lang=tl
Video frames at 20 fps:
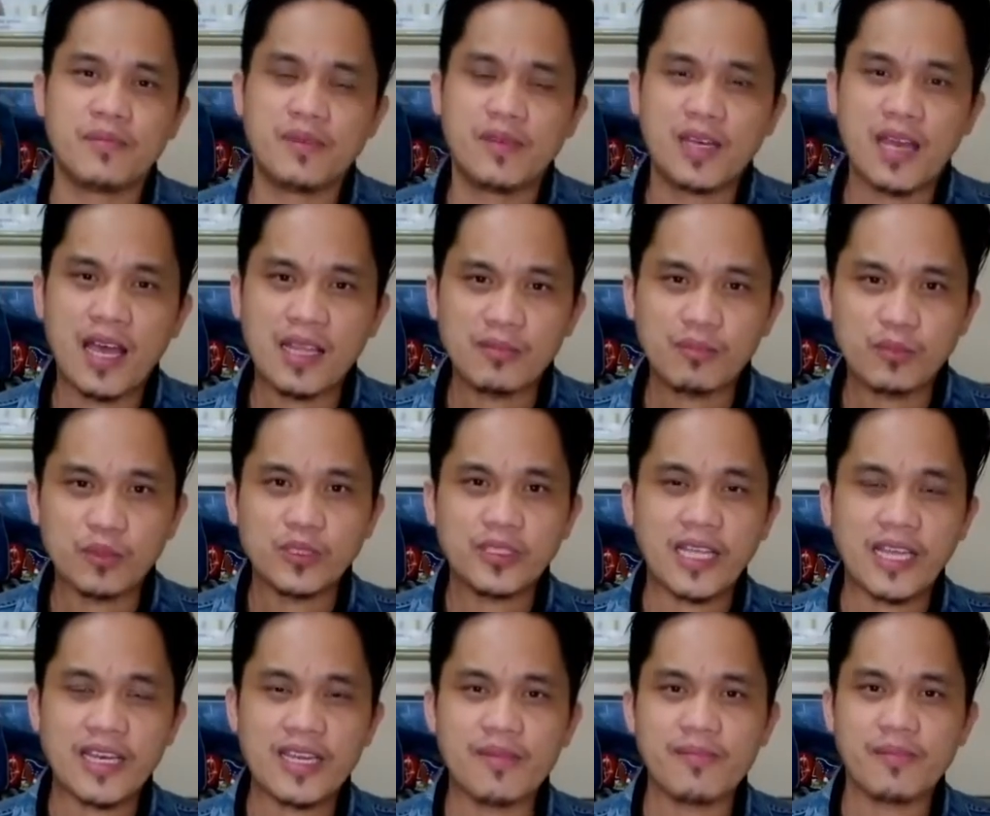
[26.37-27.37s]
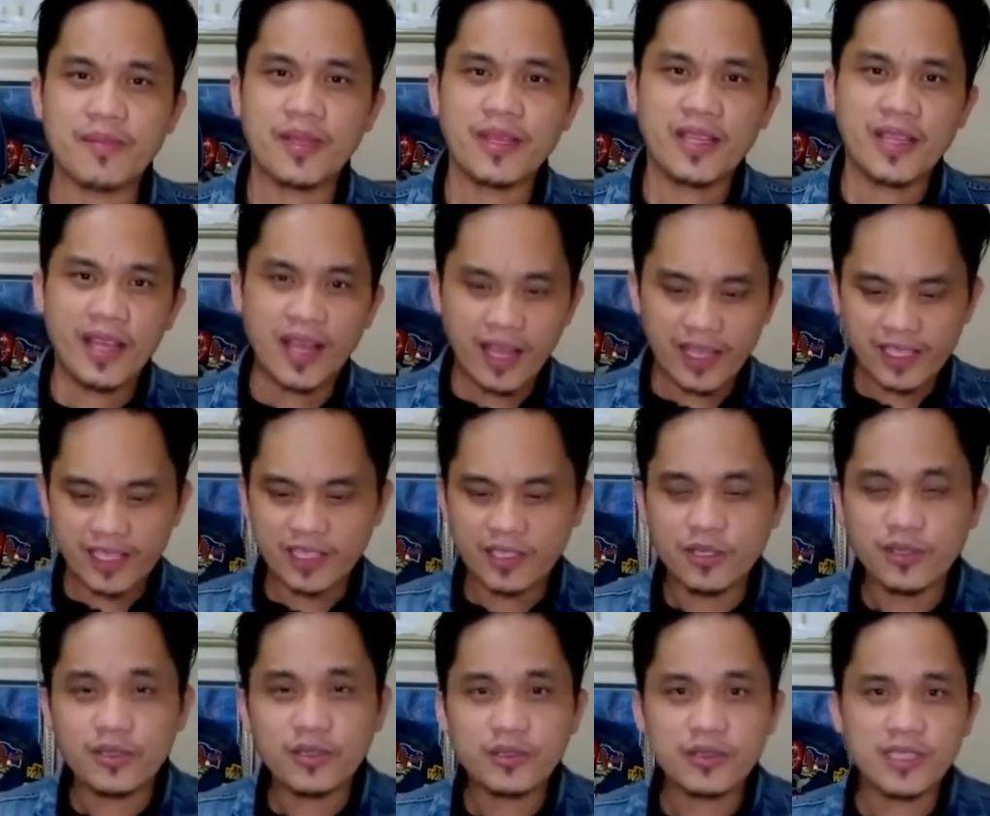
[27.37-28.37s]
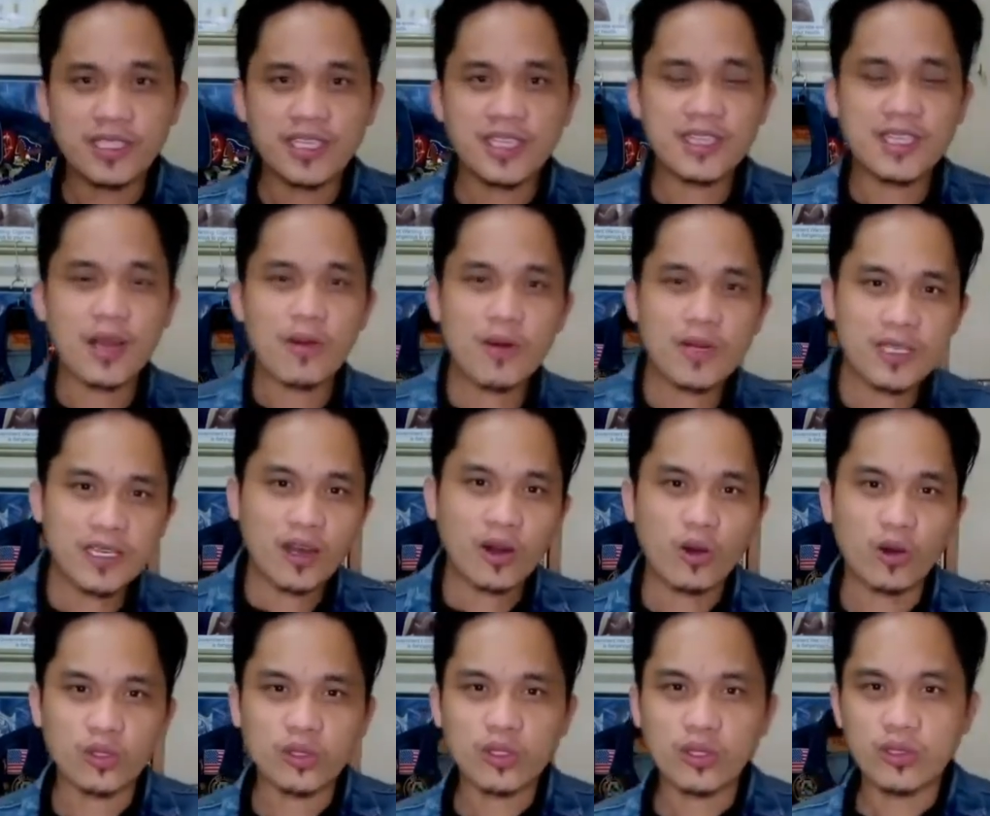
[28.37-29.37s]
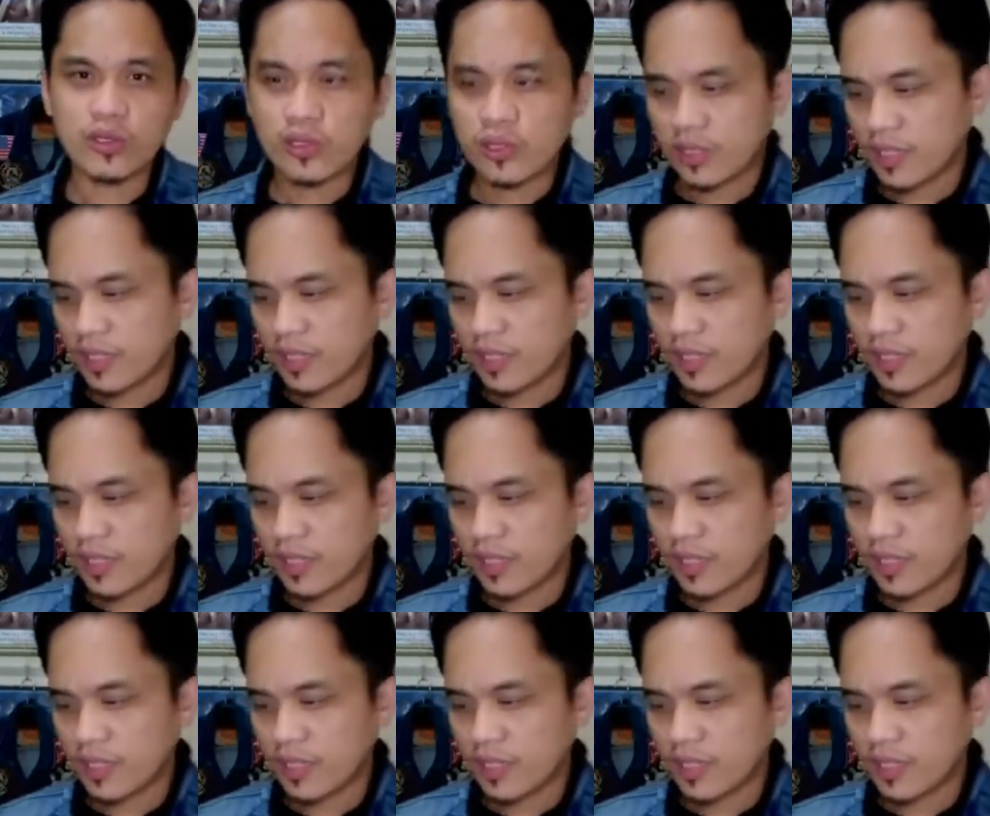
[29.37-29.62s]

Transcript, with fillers: Lahat po tanim. Ayan yung tinatawag na cotton.